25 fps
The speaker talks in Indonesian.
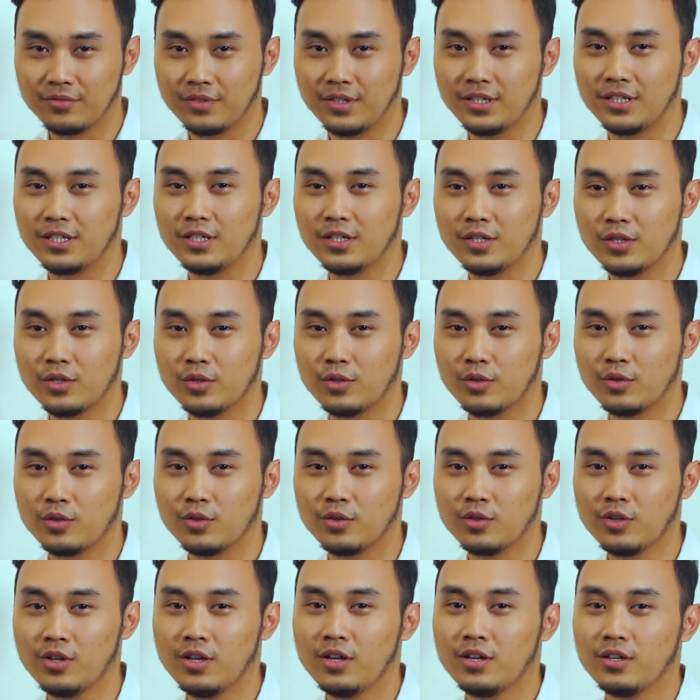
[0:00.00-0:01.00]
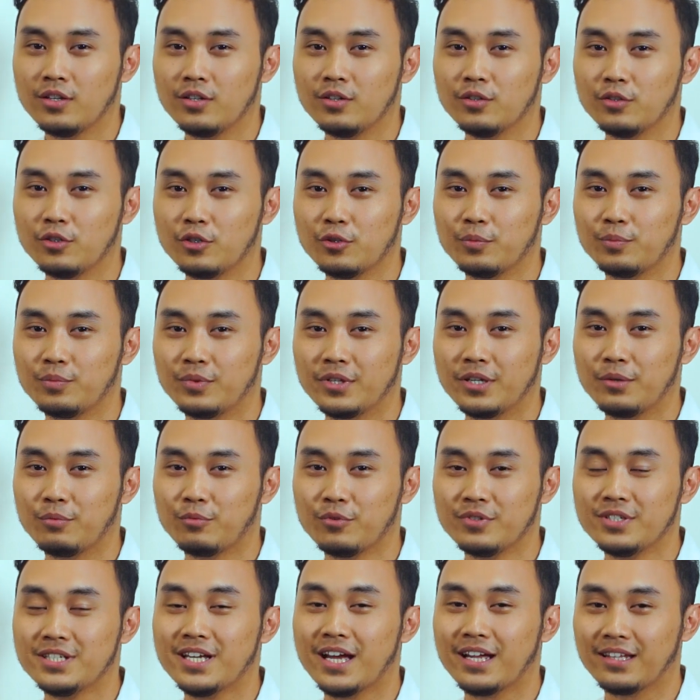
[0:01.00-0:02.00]
video YouTube Tribun
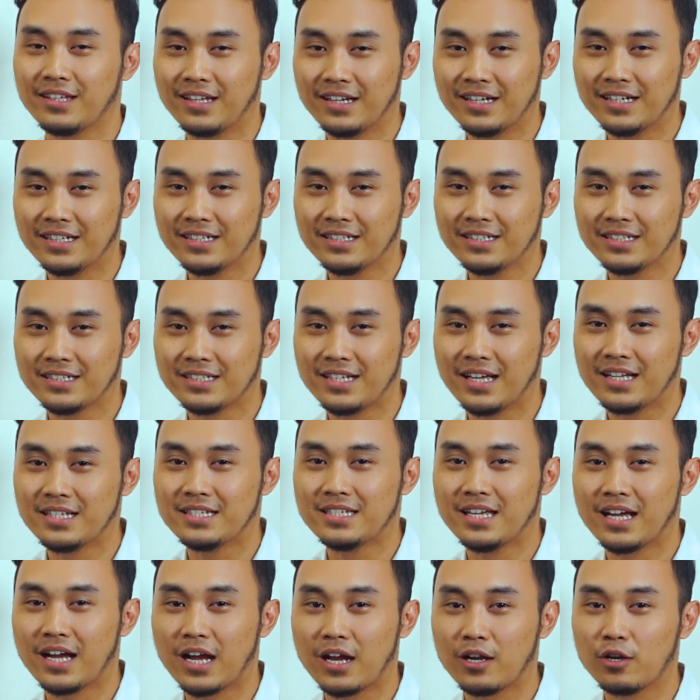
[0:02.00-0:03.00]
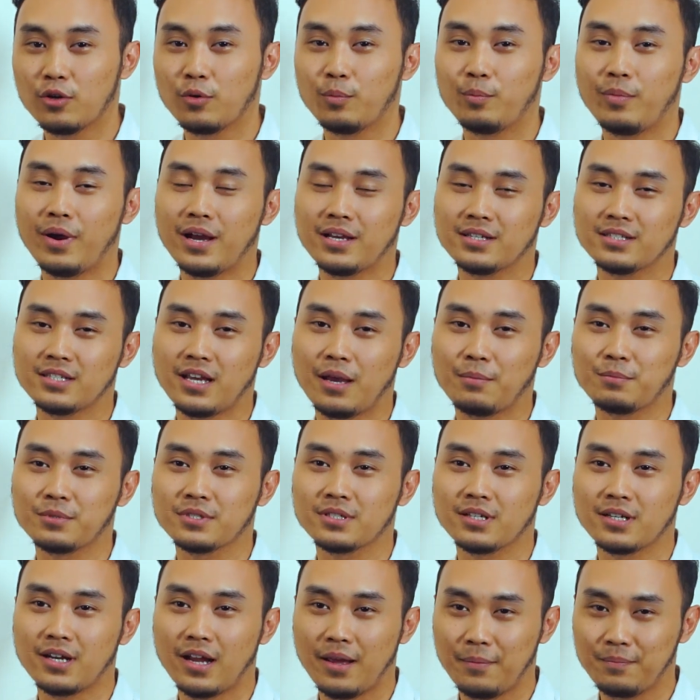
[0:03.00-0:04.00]
Jateng dan jangan lupa
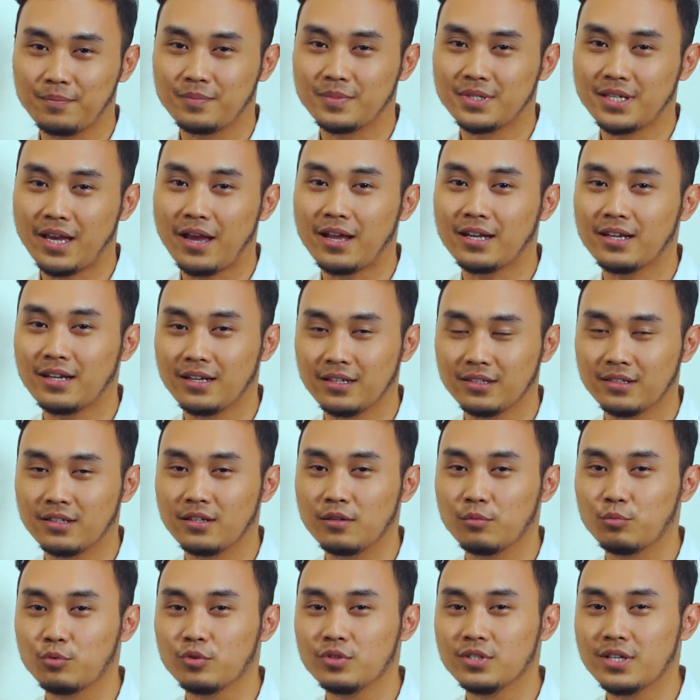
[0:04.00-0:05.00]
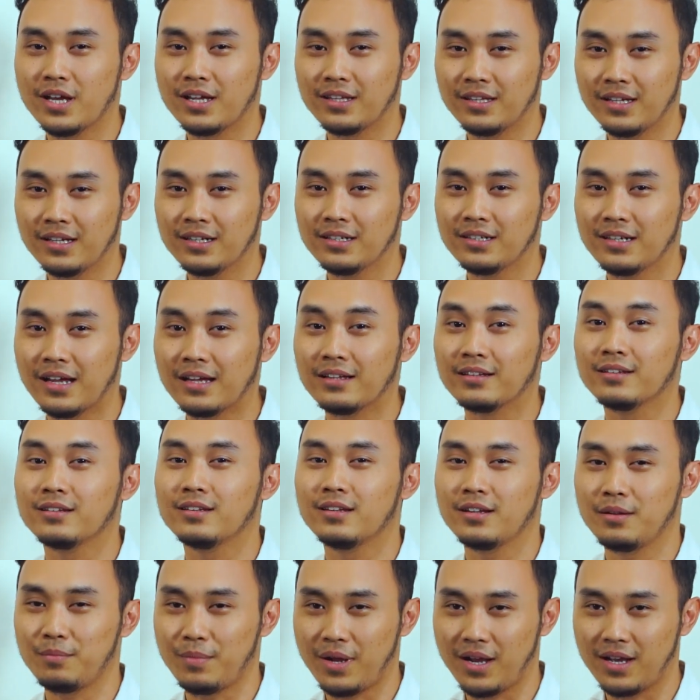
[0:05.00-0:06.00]
subscribe channel Tribun Jateng dan
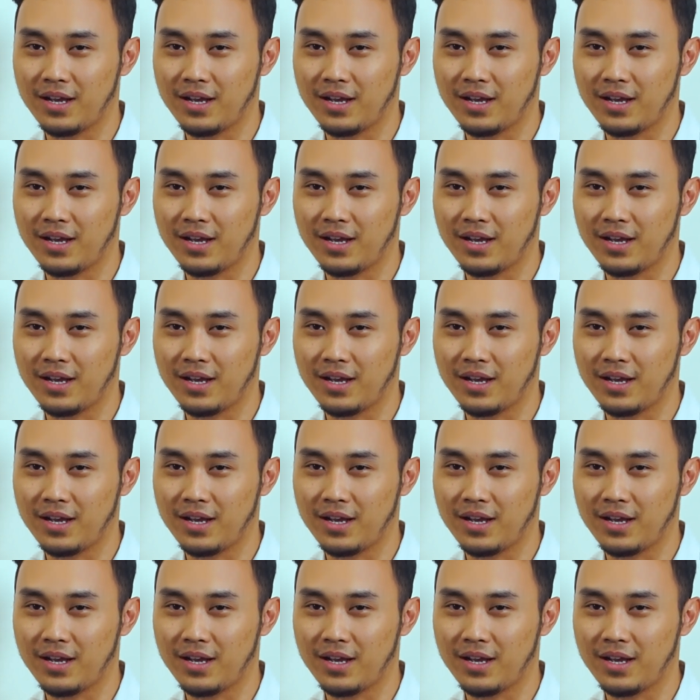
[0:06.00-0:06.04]
terima